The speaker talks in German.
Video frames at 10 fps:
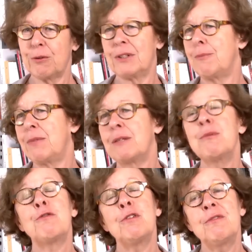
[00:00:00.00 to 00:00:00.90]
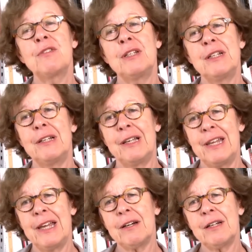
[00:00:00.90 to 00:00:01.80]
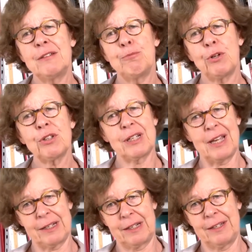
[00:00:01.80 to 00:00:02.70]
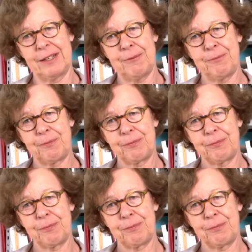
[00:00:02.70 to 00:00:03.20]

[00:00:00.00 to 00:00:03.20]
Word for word: Und dann bin ich mit 15 in eine Lehre in ein Porträtatelier